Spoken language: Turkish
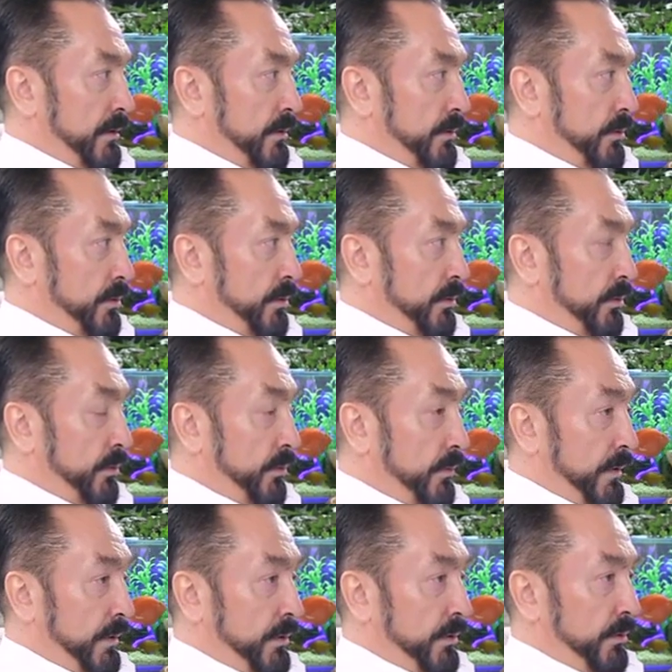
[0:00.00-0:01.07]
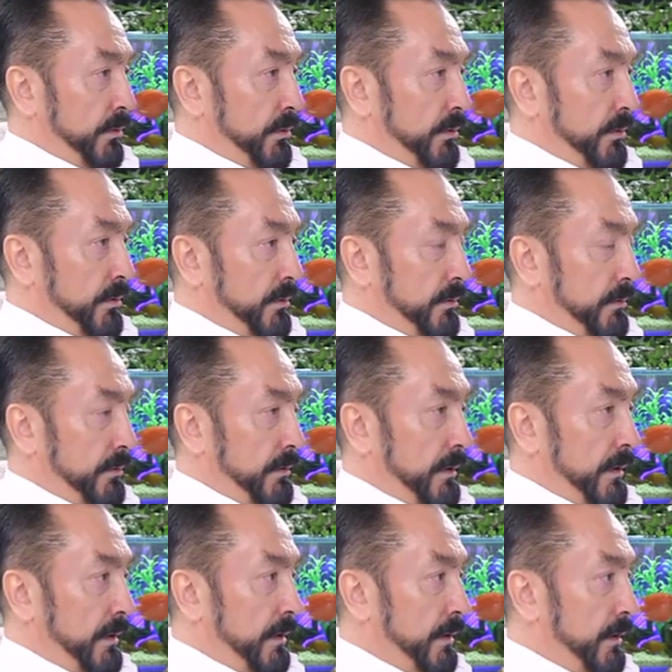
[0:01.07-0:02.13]
Çok güveniyordu.
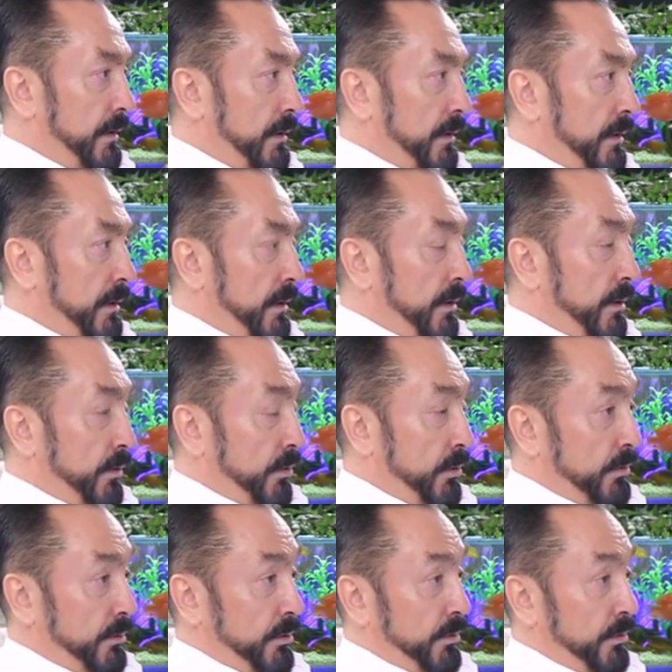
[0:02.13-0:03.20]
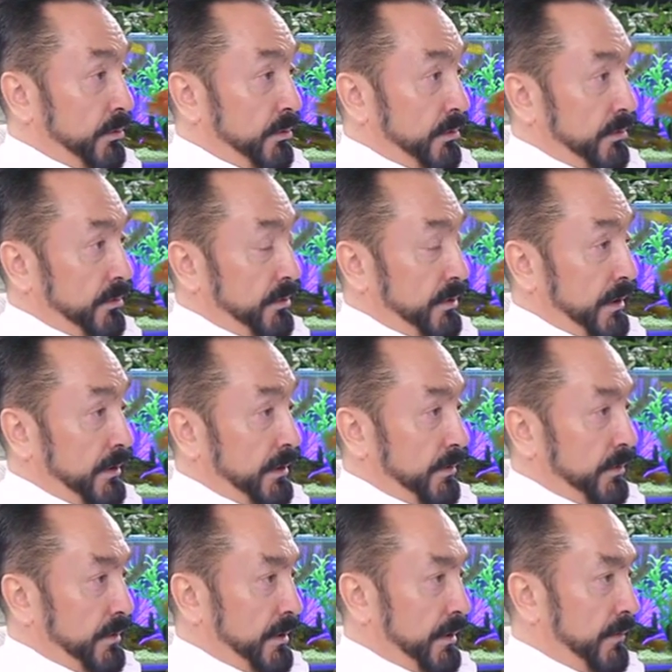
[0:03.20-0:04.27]
O da onu canı gibi
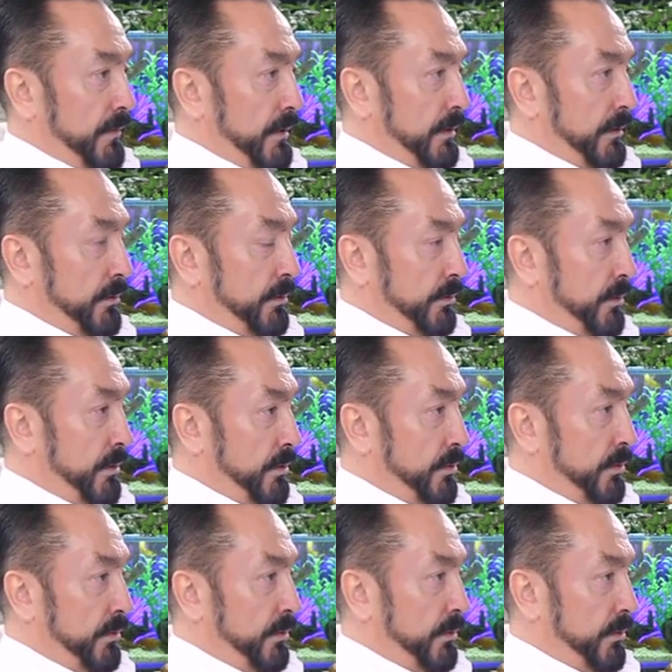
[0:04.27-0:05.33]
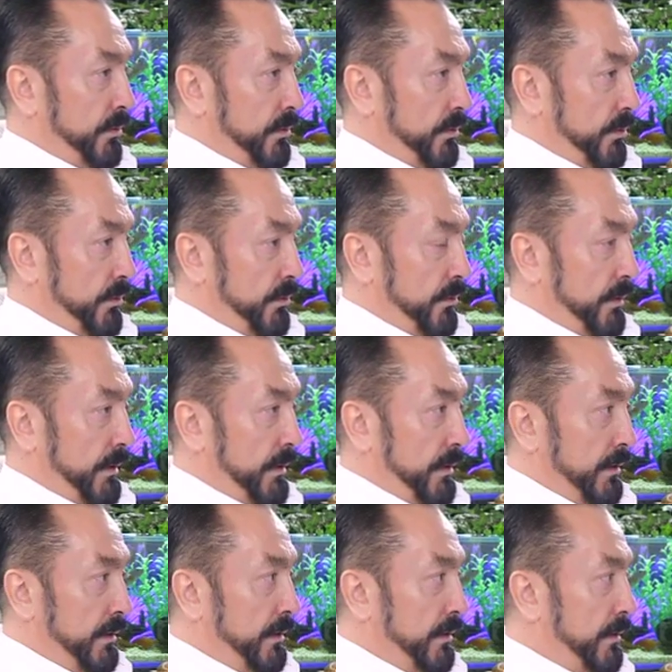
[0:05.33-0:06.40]
severdi. O da ona çok
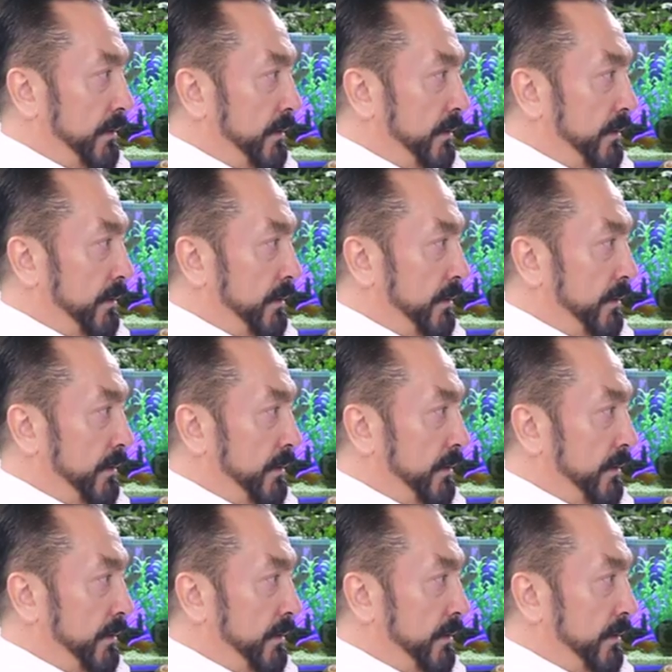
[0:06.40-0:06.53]
güvenirdi.